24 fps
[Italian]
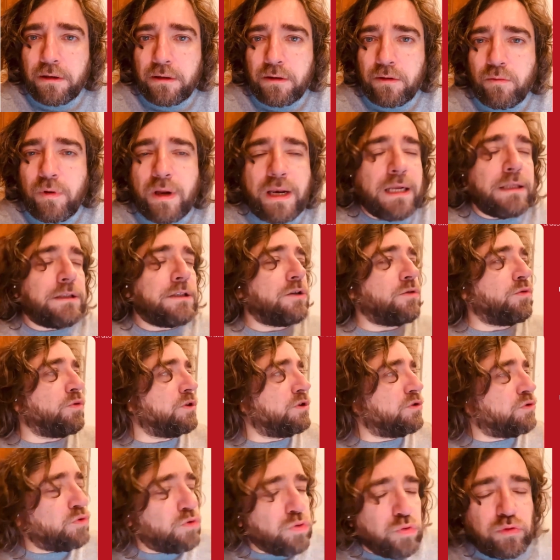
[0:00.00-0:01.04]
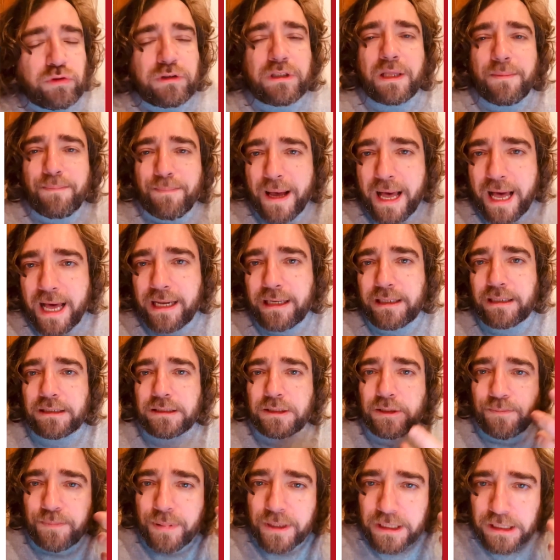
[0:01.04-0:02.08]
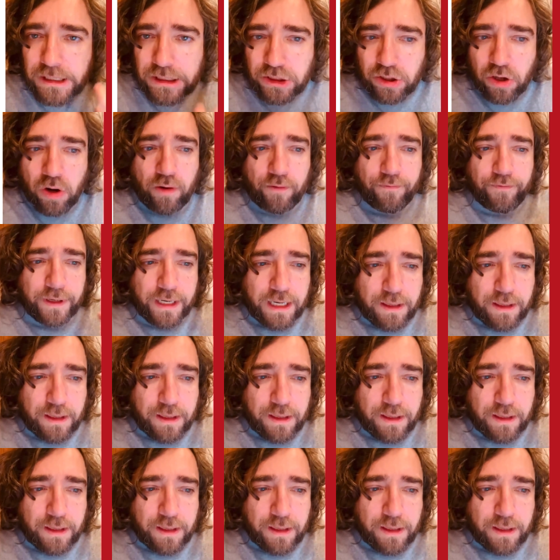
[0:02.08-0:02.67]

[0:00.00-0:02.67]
quella di cui tutti parlano per risolvere